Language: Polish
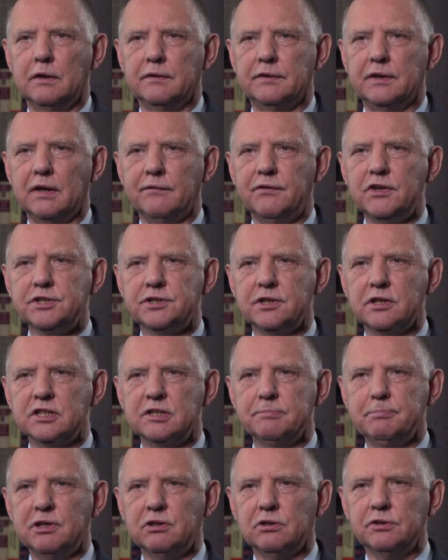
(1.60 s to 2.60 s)
Najwyższa
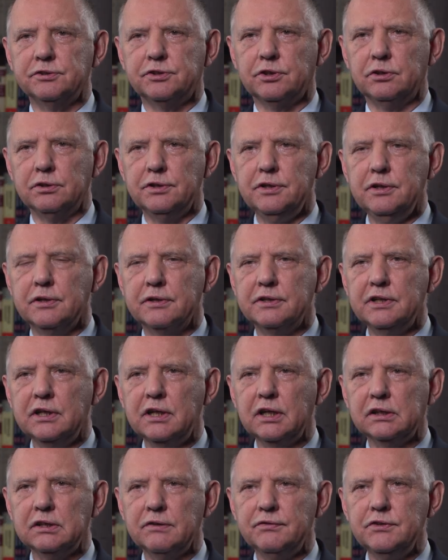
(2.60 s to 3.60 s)
Izba Kontroli
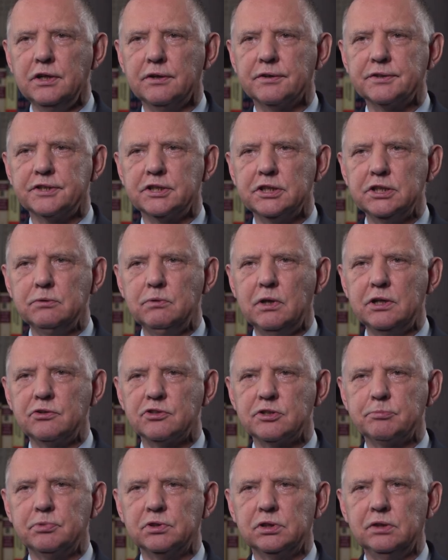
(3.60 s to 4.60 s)
negatywnie oceniła
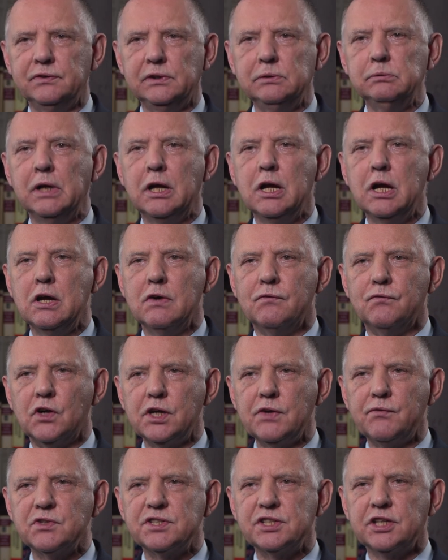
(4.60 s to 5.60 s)
rozbudowę
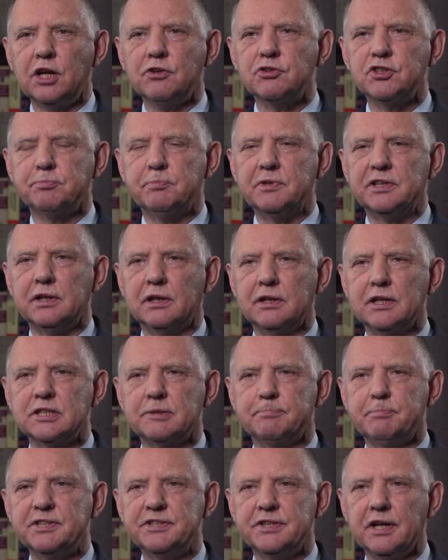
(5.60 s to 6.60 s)
Wojewódzkiego Szpitala
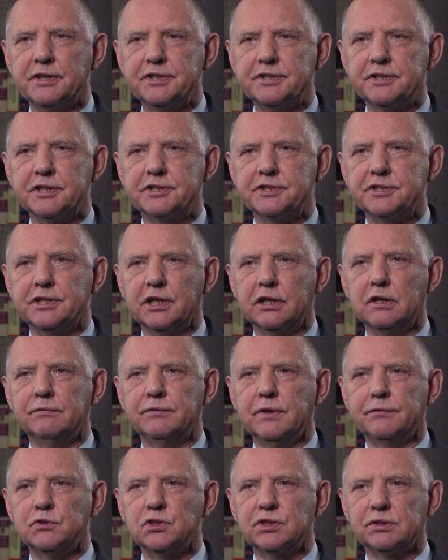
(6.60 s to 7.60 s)
Specjalistycznego
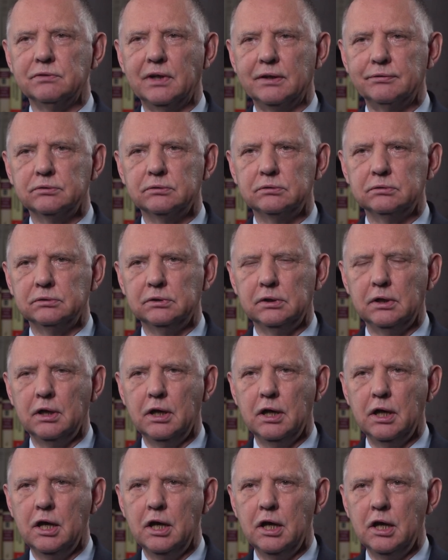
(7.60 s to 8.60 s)
we Włocławku.
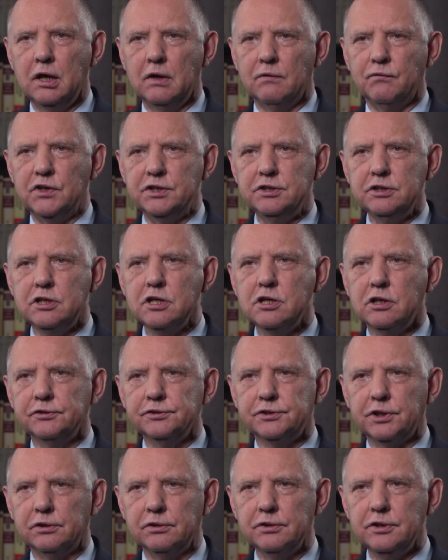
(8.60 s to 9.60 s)
Wyniki
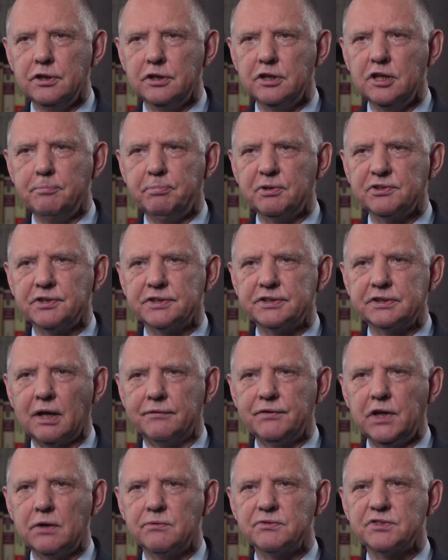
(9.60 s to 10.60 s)
kontroli nie
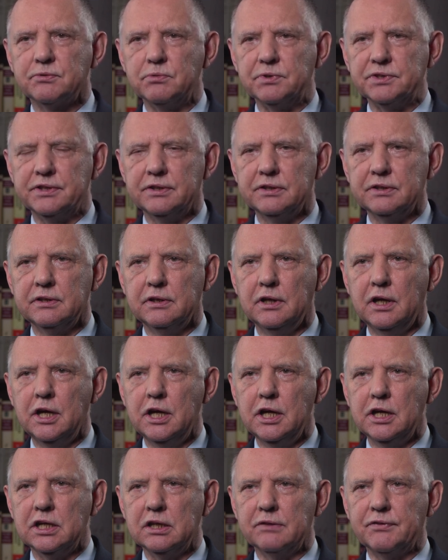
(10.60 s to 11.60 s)
pozostawiają złudzeń.
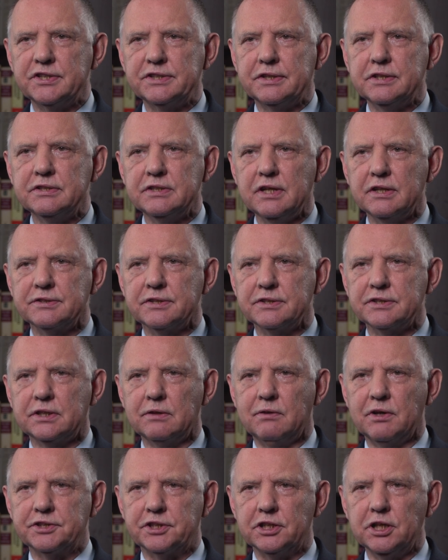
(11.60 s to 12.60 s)
Inwestycja
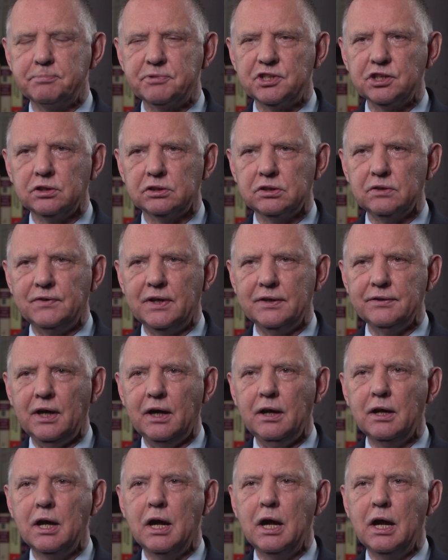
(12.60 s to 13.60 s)
została źle
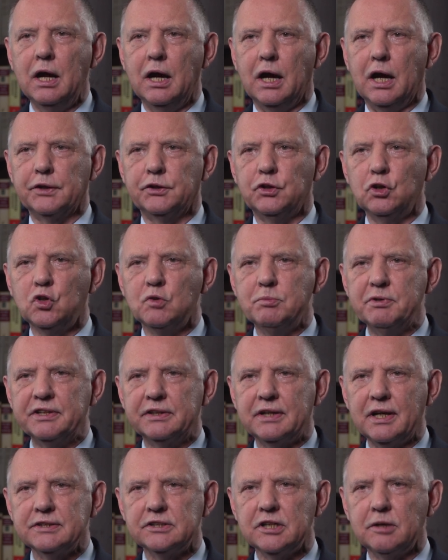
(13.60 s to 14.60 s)
przygotowana, a
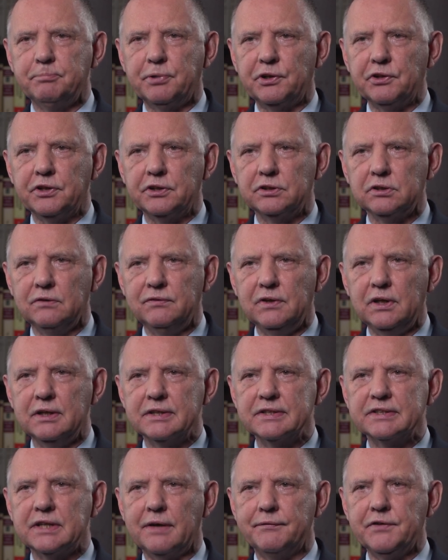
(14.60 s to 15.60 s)
dokumentacja projektowa
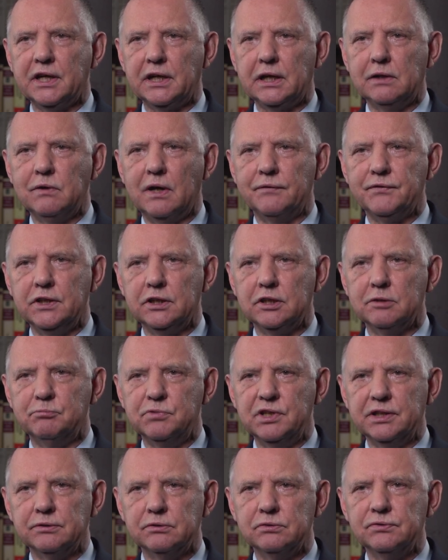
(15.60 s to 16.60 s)
zawierała wiele
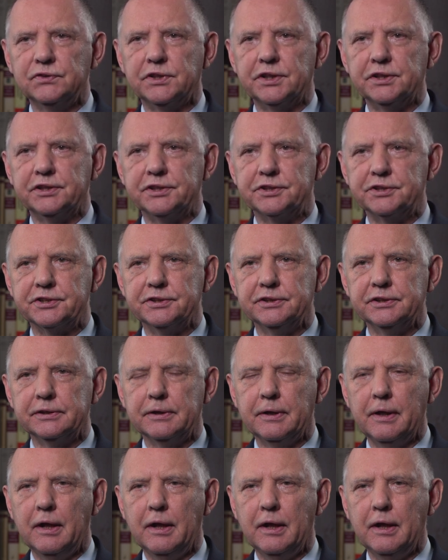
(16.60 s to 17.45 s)
błędów krytycznych.